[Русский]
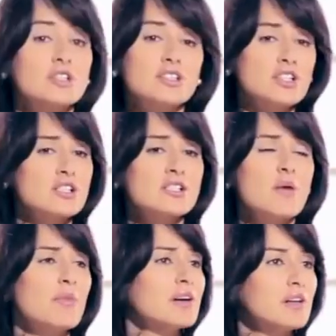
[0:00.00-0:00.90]
Это сейчас
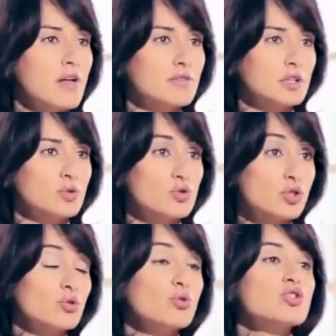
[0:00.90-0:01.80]
самая главная
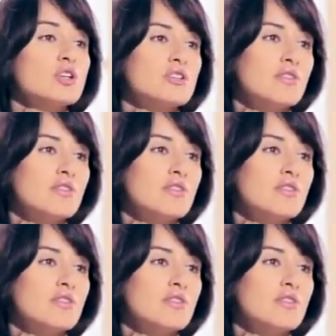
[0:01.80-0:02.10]
точка, точка